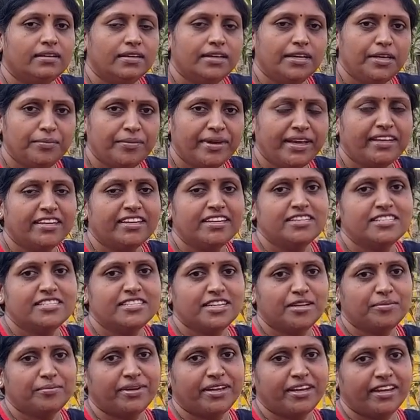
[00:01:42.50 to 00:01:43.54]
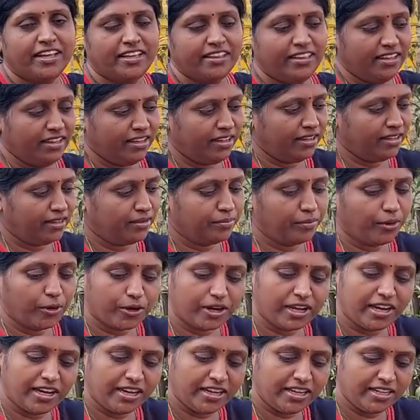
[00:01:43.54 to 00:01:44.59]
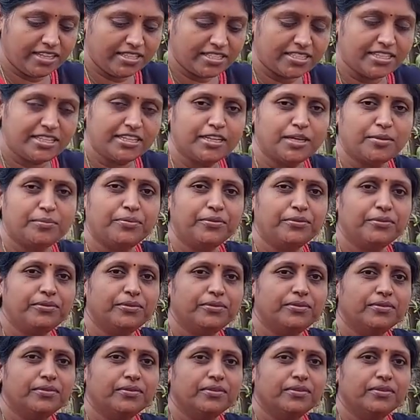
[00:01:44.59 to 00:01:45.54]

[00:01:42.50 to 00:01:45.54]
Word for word: ఈ మెగ్నీషియం అనేది మొక్కలకి ఇచ్చేటప్పుడు